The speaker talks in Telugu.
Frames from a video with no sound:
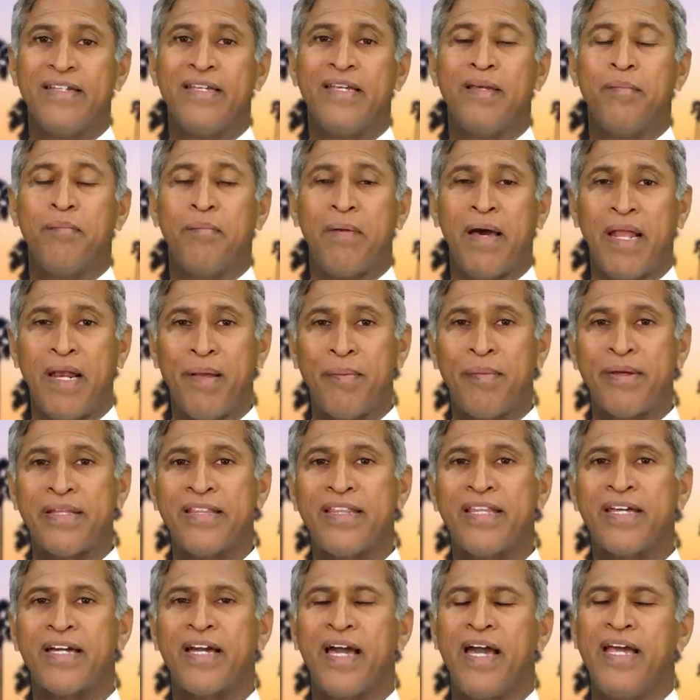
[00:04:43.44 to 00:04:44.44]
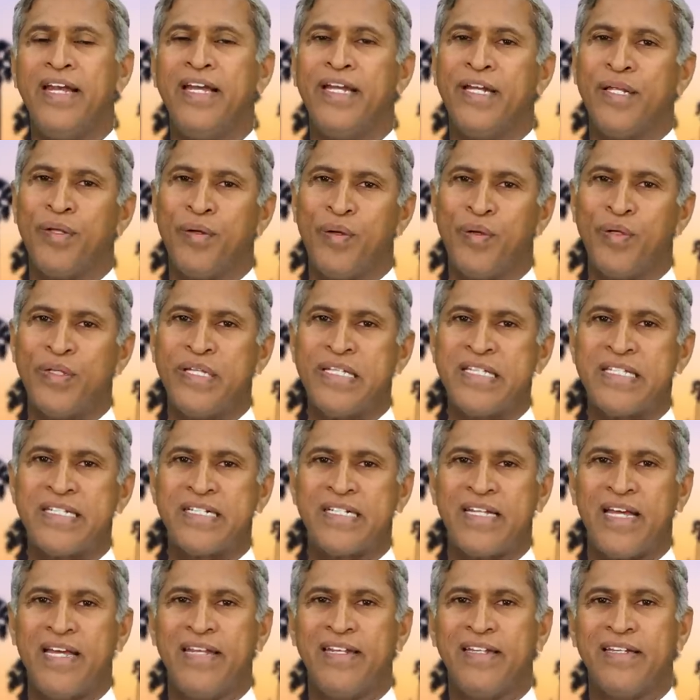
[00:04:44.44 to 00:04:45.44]
ఈ మలబద్ధకాన్ని
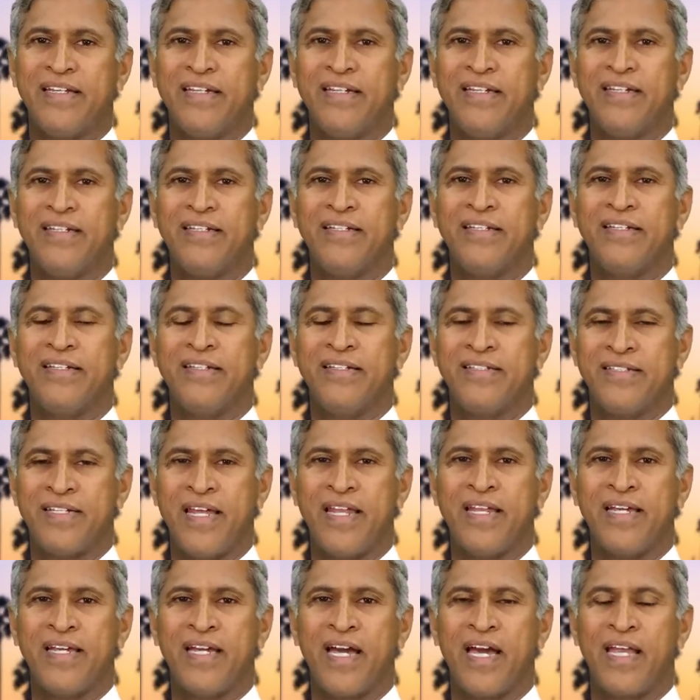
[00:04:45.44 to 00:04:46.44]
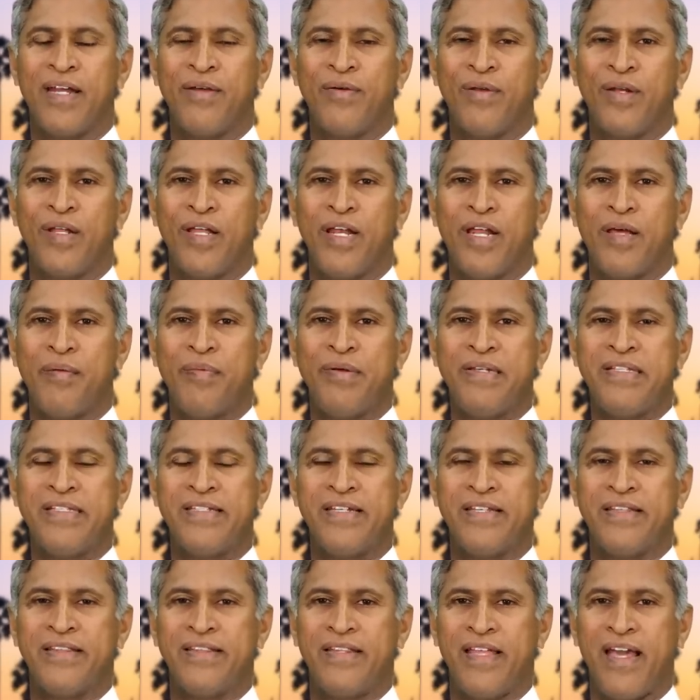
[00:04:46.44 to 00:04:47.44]
నిరోధించడానికి ఈ చలికాలంలో
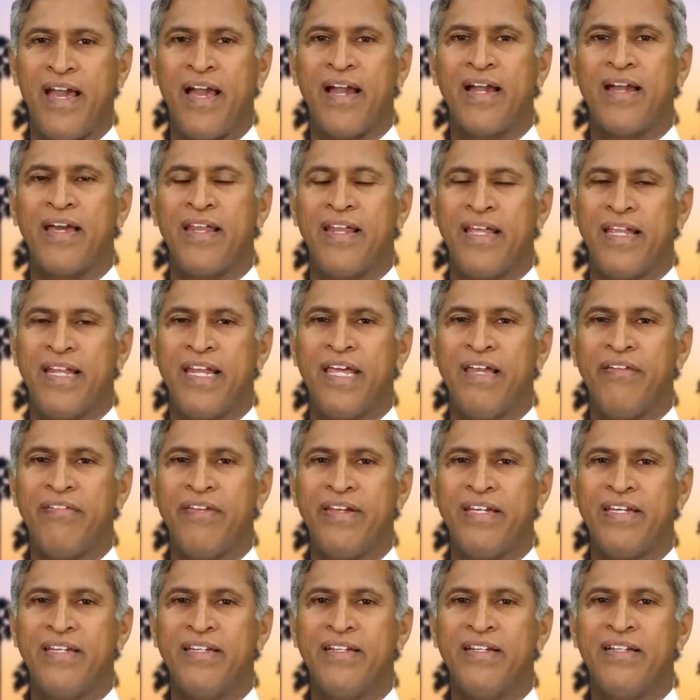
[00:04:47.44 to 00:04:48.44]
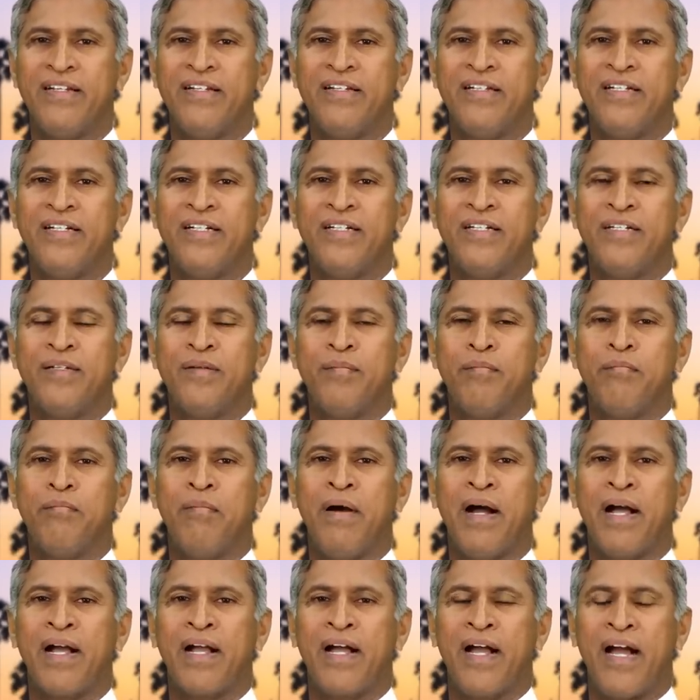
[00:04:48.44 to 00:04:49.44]
లభించే తేగలనేవి
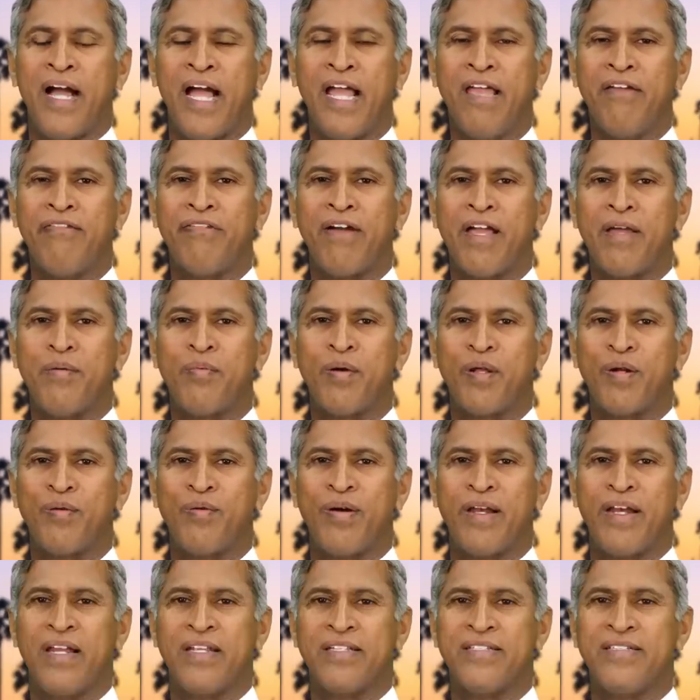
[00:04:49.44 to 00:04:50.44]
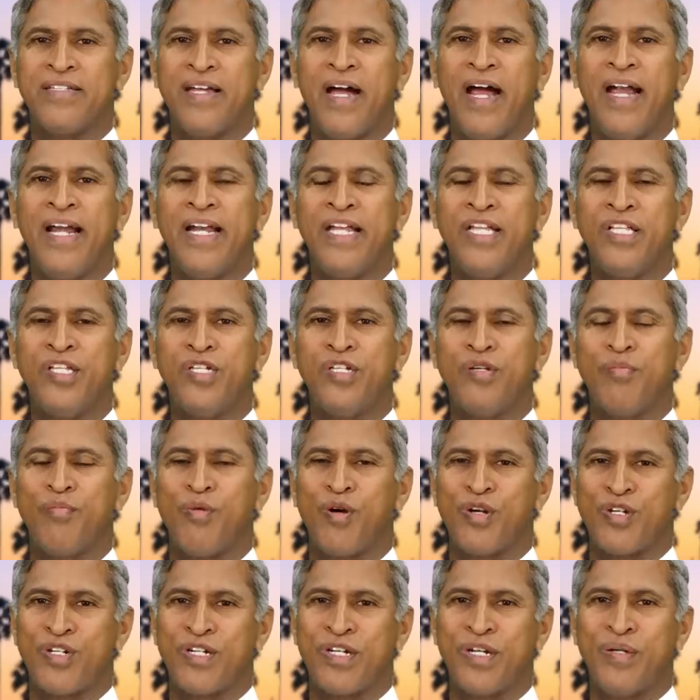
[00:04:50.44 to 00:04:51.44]
బాగా హై ఫైబర్ వల్ల జాడించి
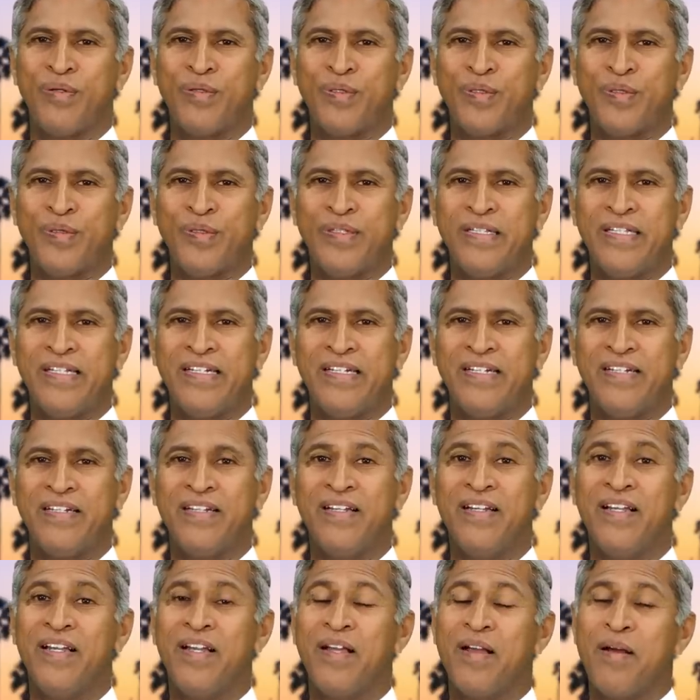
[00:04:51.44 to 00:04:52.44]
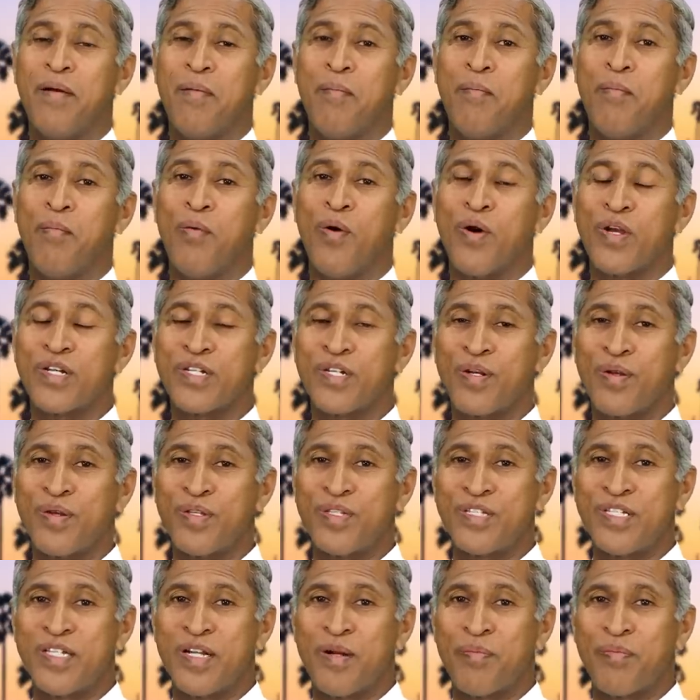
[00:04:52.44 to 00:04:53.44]
మోషన్ అవుతుంది మోషన్
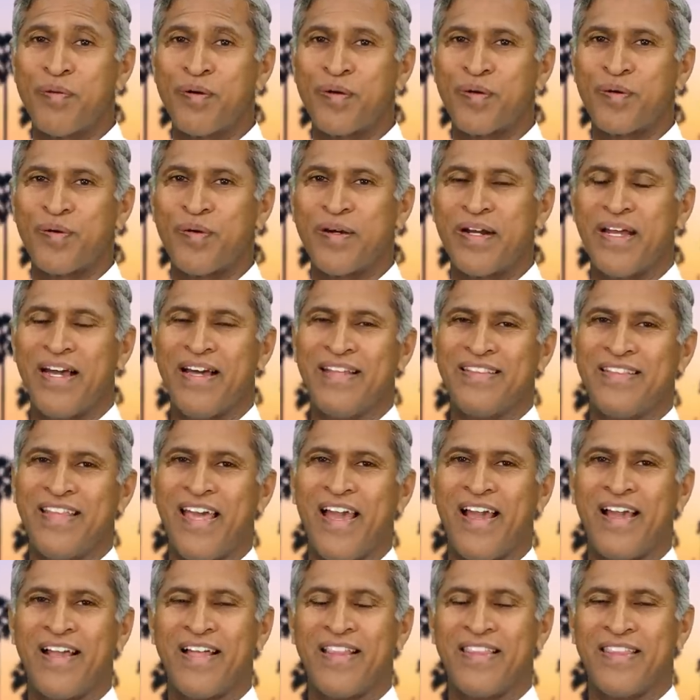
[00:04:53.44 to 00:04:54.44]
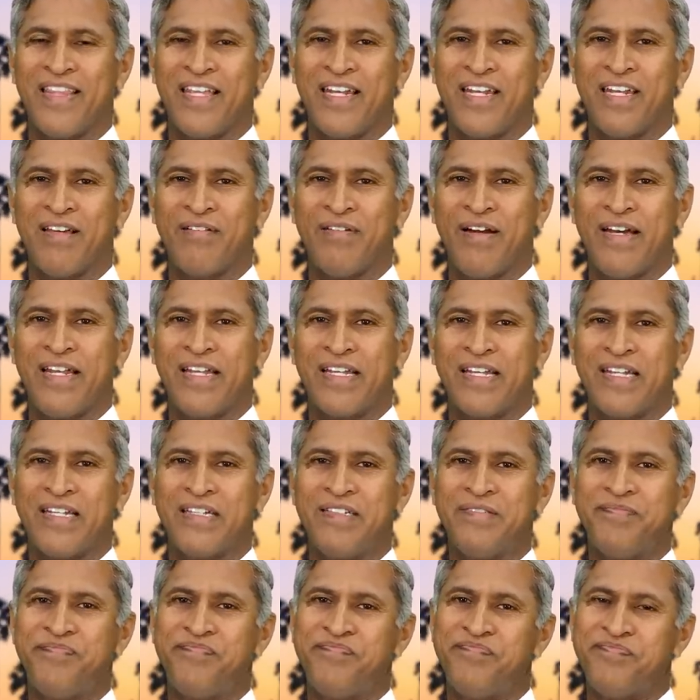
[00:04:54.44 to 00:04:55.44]
వచ్చినప్పుడు కూడా తేగలు
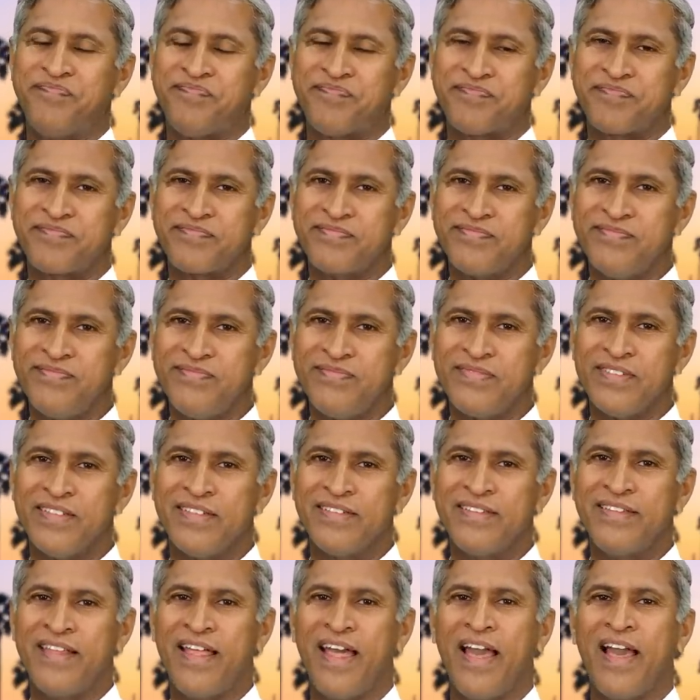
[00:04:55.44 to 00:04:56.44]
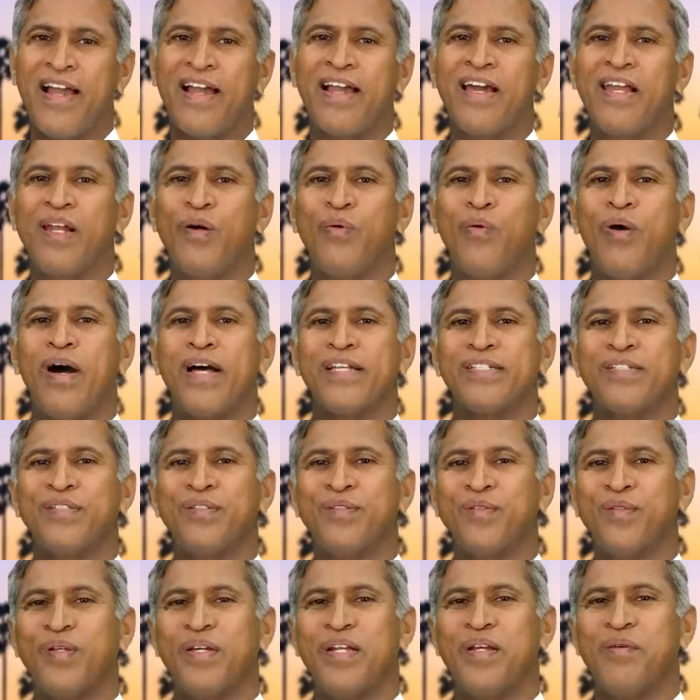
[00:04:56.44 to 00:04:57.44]
తిన్నవారికి తేగల
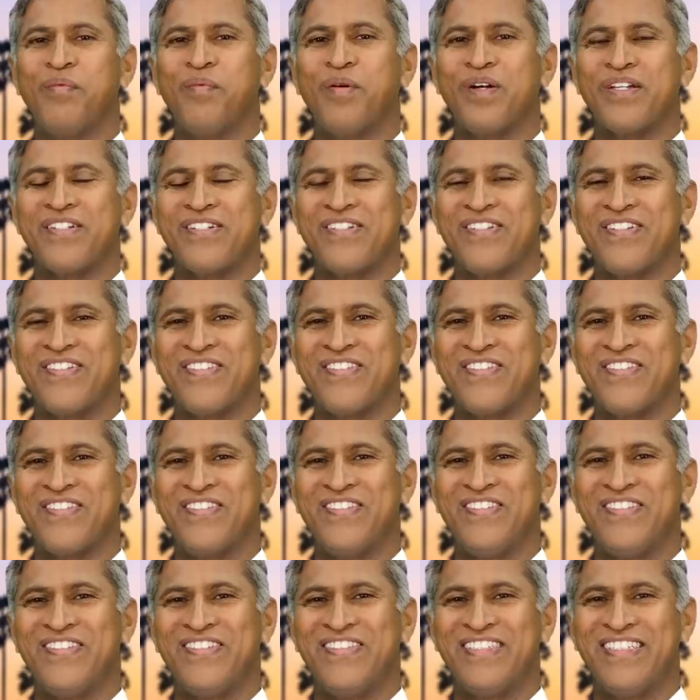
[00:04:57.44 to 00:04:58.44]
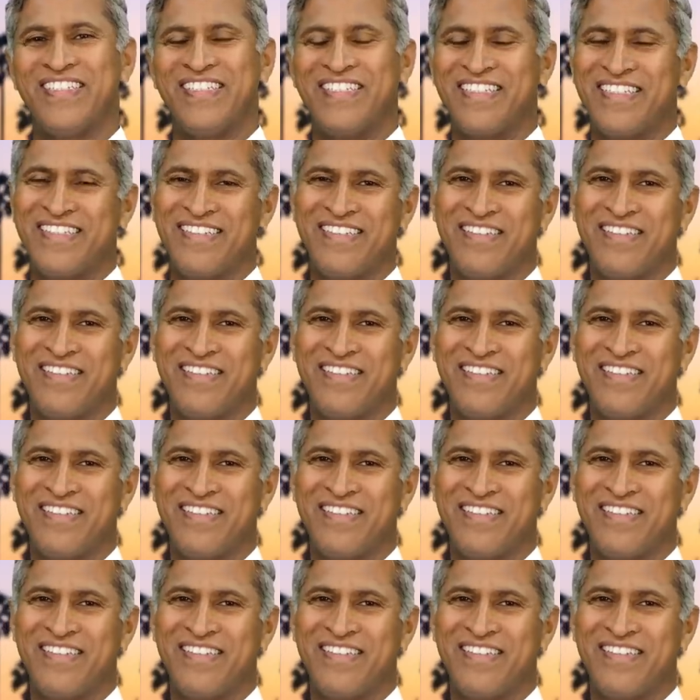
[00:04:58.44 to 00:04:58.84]
వాసనతోనే మోషన్ వస్తూ ఉంటుంది